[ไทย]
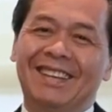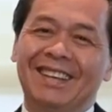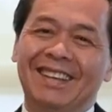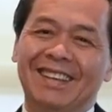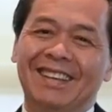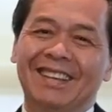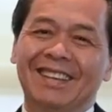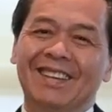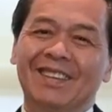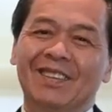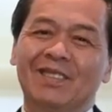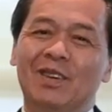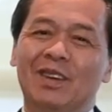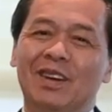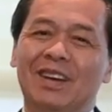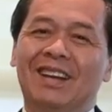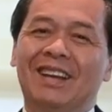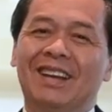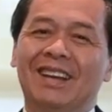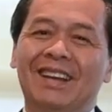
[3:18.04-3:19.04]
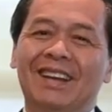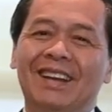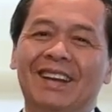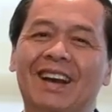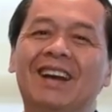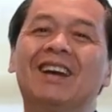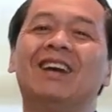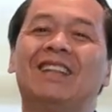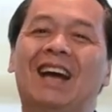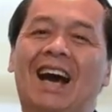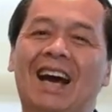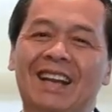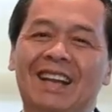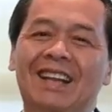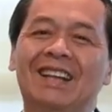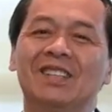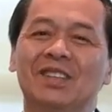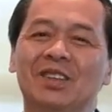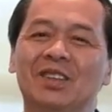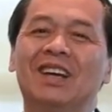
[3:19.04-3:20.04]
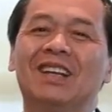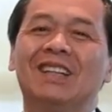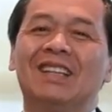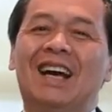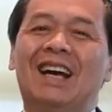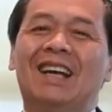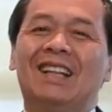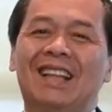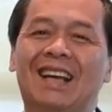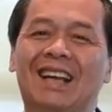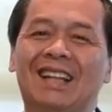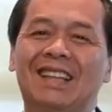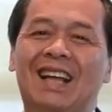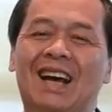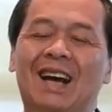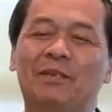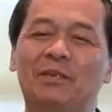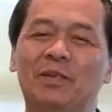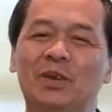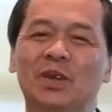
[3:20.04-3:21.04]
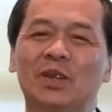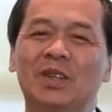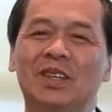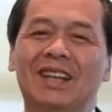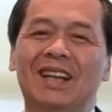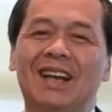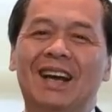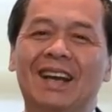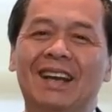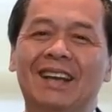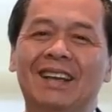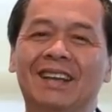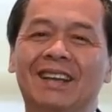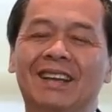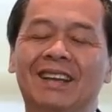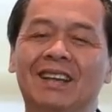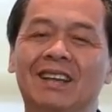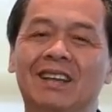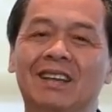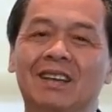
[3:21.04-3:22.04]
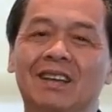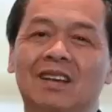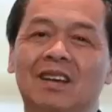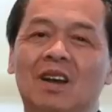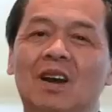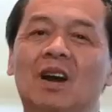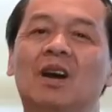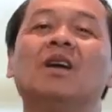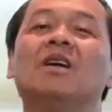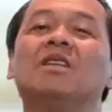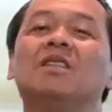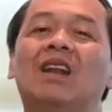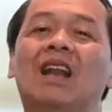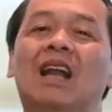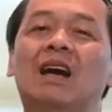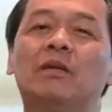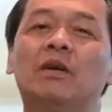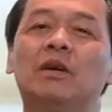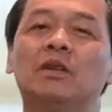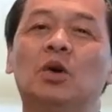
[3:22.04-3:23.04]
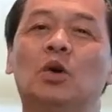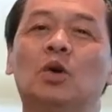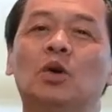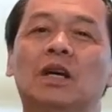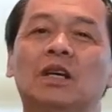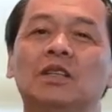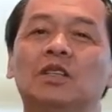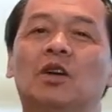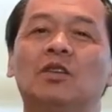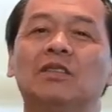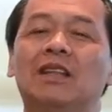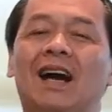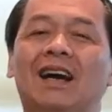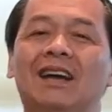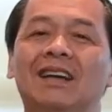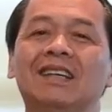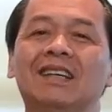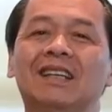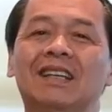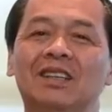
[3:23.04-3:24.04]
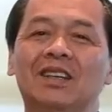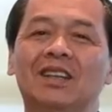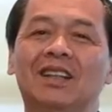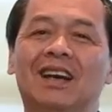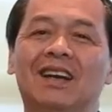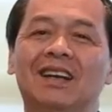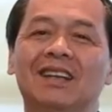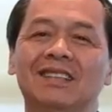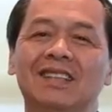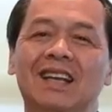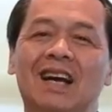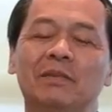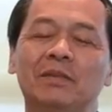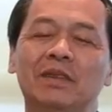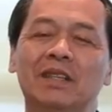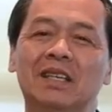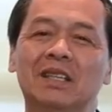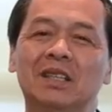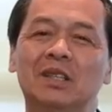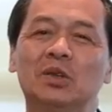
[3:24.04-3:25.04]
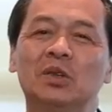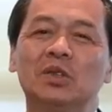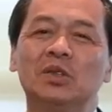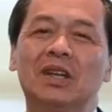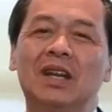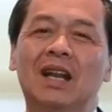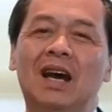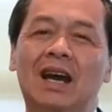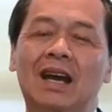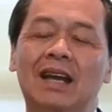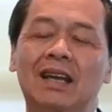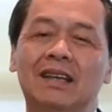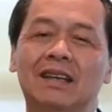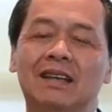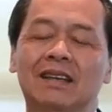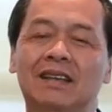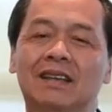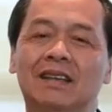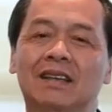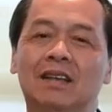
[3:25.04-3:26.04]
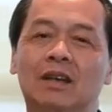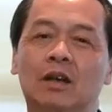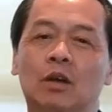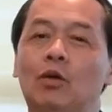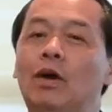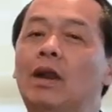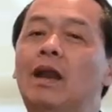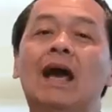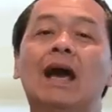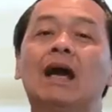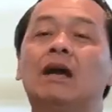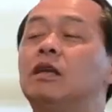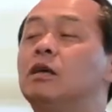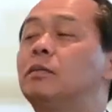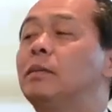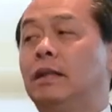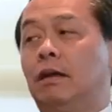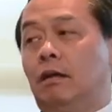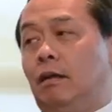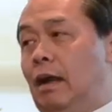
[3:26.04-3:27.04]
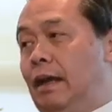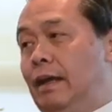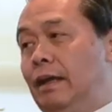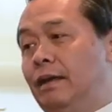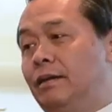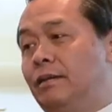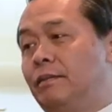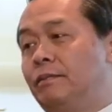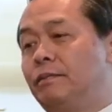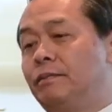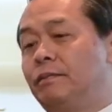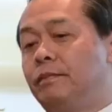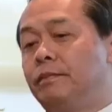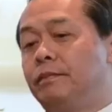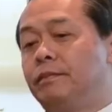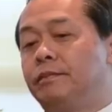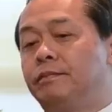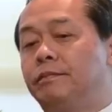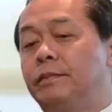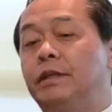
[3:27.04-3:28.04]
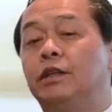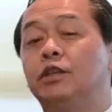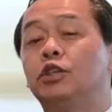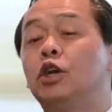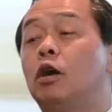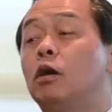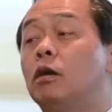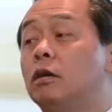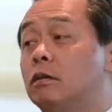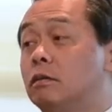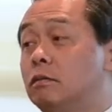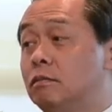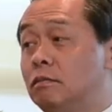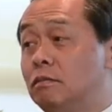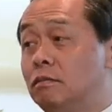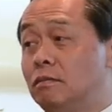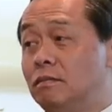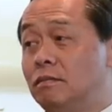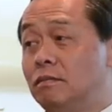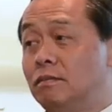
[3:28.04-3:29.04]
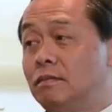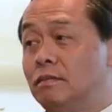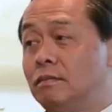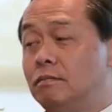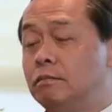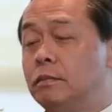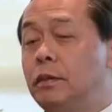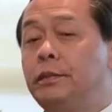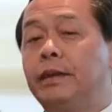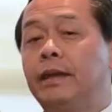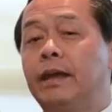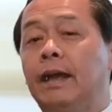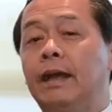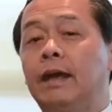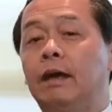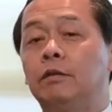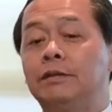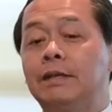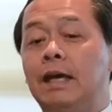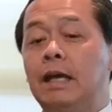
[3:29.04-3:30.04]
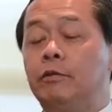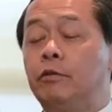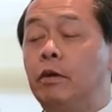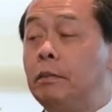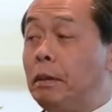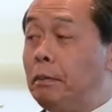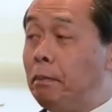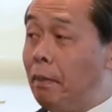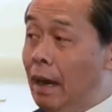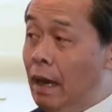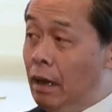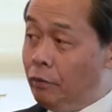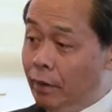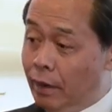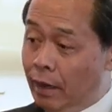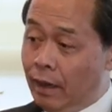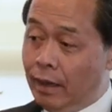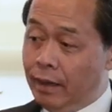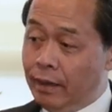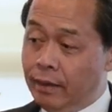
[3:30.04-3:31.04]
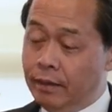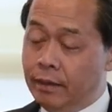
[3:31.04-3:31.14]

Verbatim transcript: แล้วไปประชุมกับทันไหมครับก็ทันที่สุดแล้วทำยังไงก็ไม่กล้าปลุกเขาทก็ก็ตอนหลังก็โทรทางช่องทางอื่นนนทั้งจามเตอตัวจนได้วันแรกยังไม่เท่าไหร่อ่ะมันยังช็อก ไม่มีใครเข้าใจว่ามันแปลว่าอะไร